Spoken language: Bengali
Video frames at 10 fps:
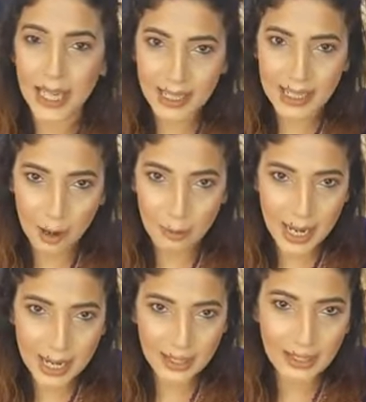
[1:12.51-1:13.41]
একটি আউটলেট
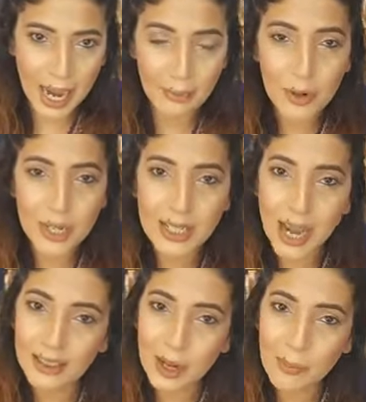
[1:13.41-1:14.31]
আছে ধানমন্ডি সাত
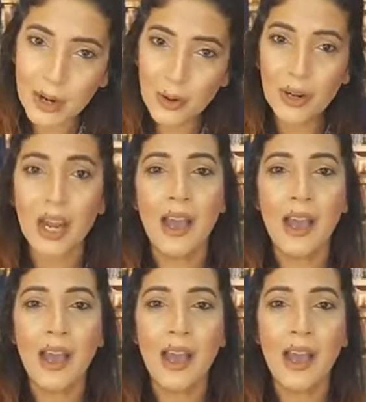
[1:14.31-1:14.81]
নম্বর রোড